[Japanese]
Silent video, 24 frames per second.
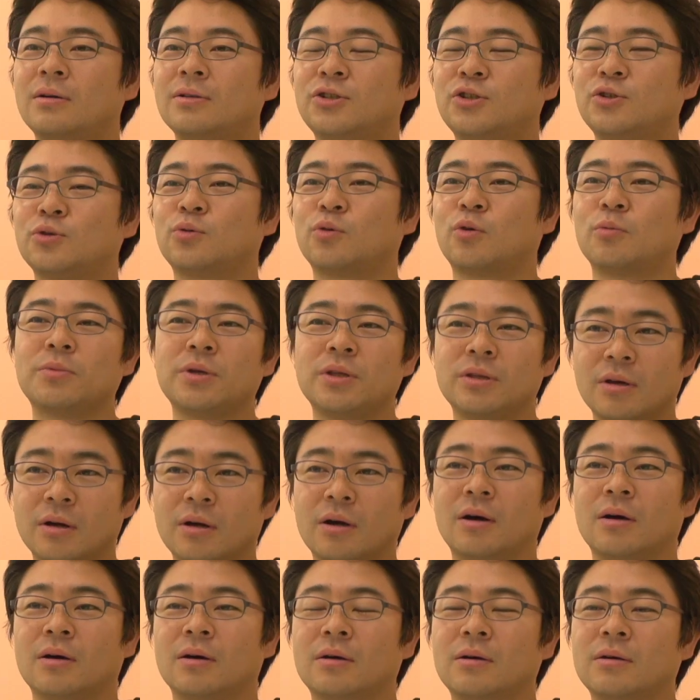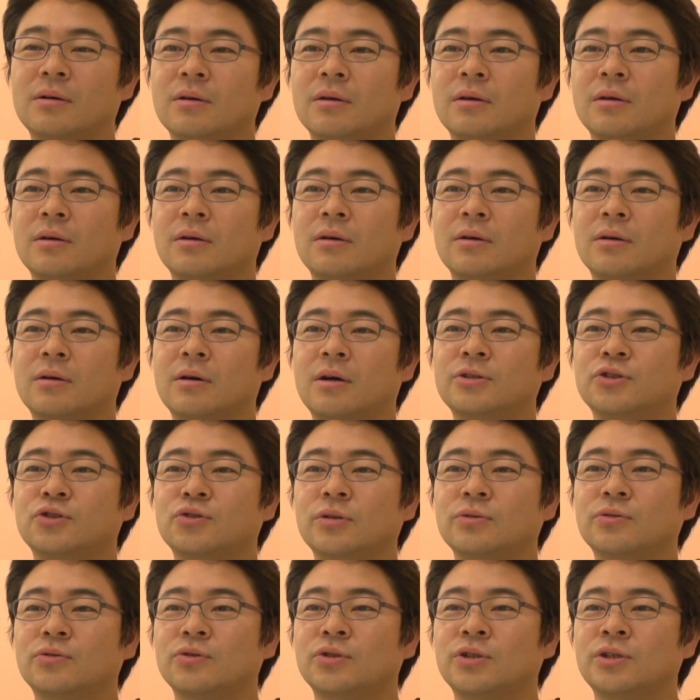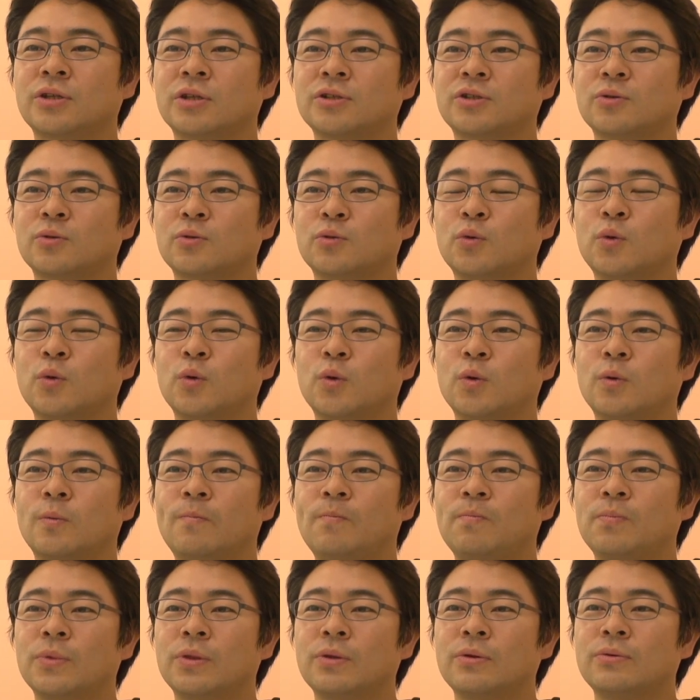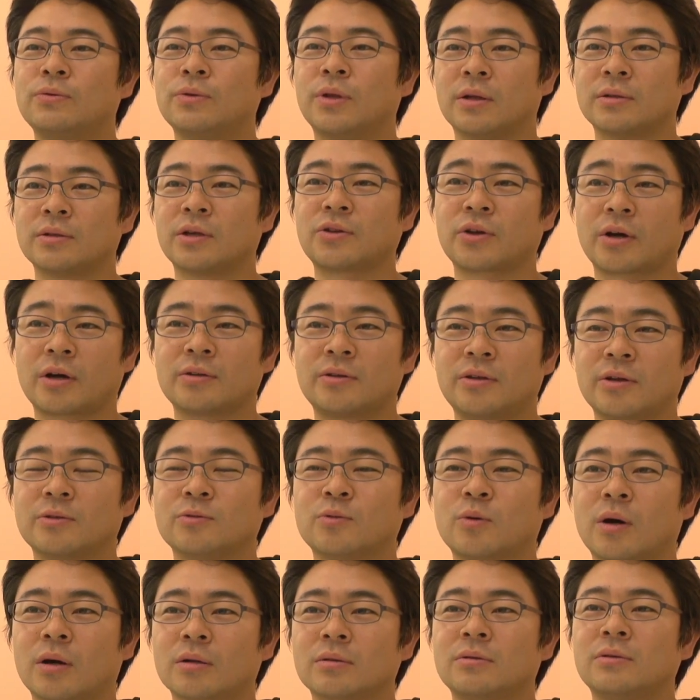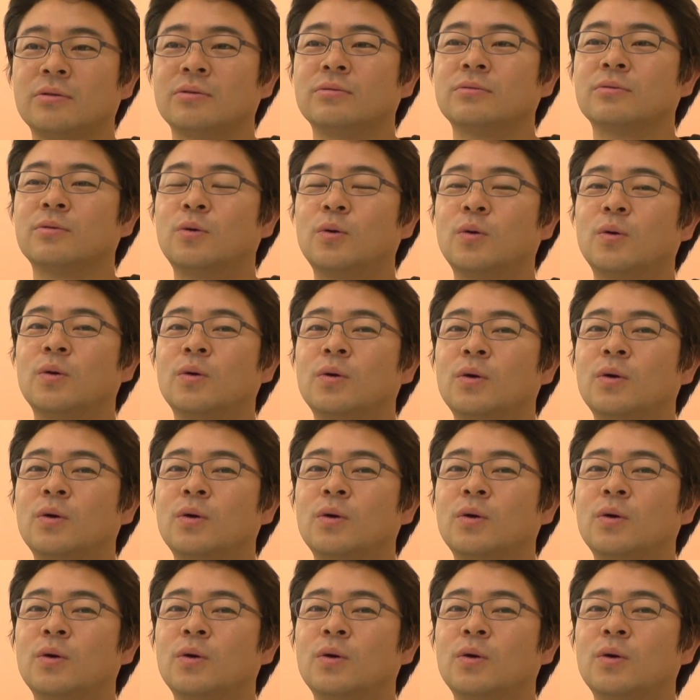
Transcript: ジオのみんなが、えー、怪獣や宇宙人たちとどう普段戦っているのかっていうのを